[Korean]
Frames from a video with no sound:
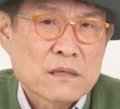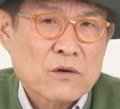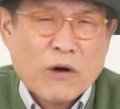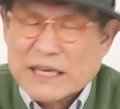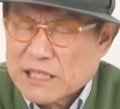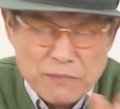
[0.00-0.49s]

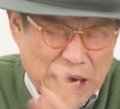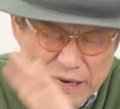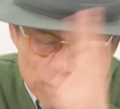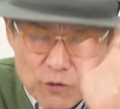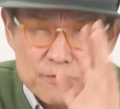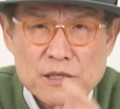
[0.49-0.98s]
관심
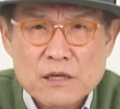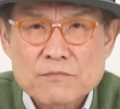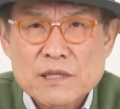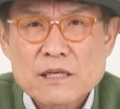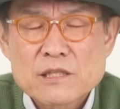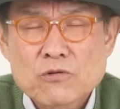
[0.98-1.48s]
하나도 없을
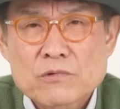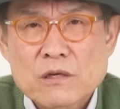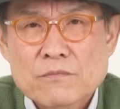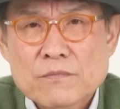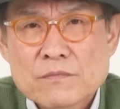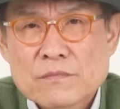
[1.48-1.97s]
겁니다.
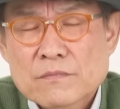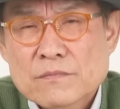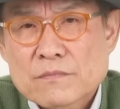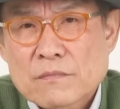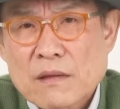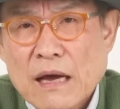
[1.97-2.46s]
이종섭.
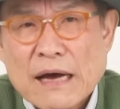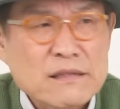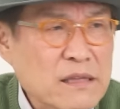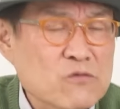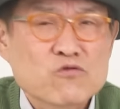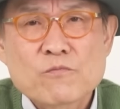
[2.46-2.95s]

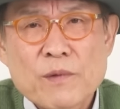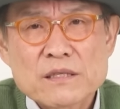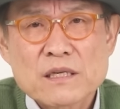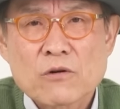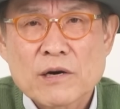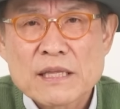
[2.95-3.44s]
한때
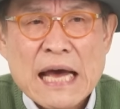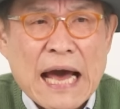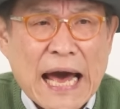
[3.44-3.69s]
국방장관,